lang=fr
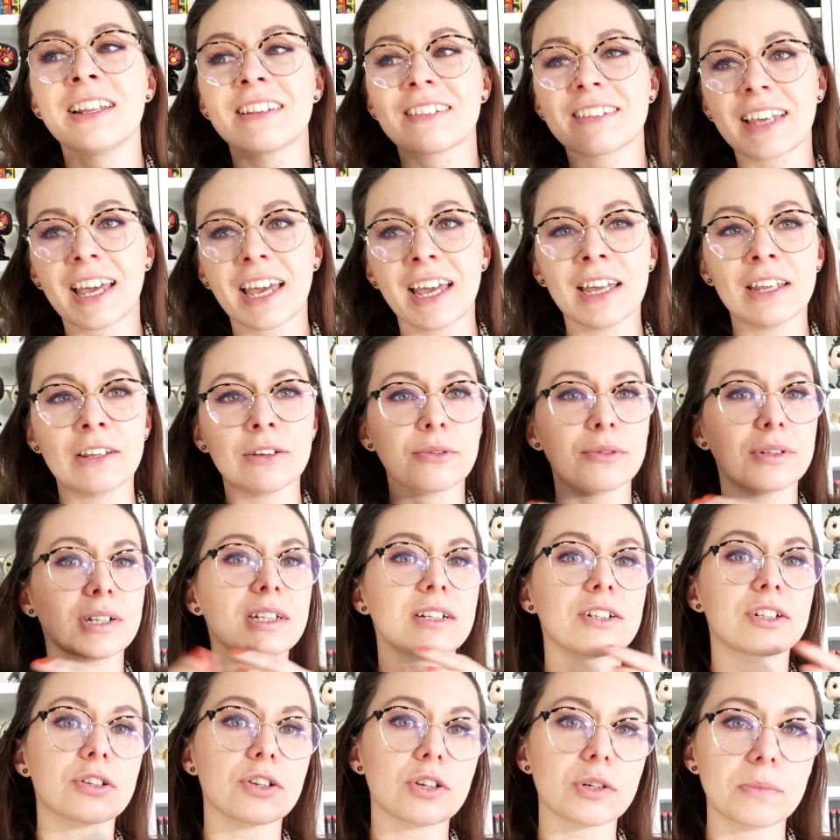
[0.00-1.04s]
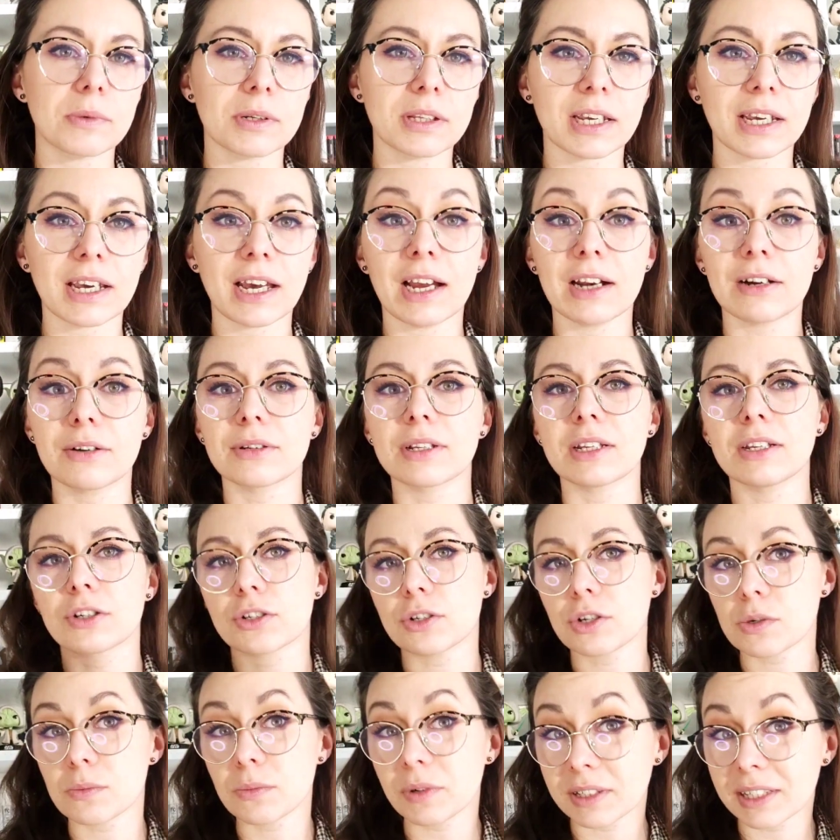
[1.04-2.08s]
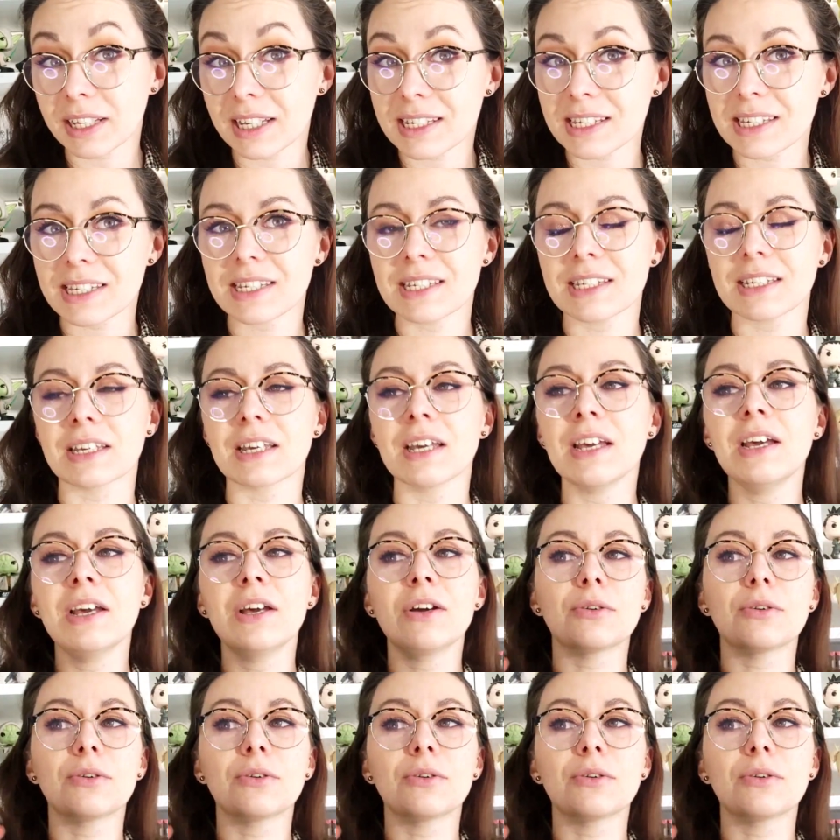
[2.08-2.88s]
traîne, qu'on a des changements de réal, qu'on a des changements de casting,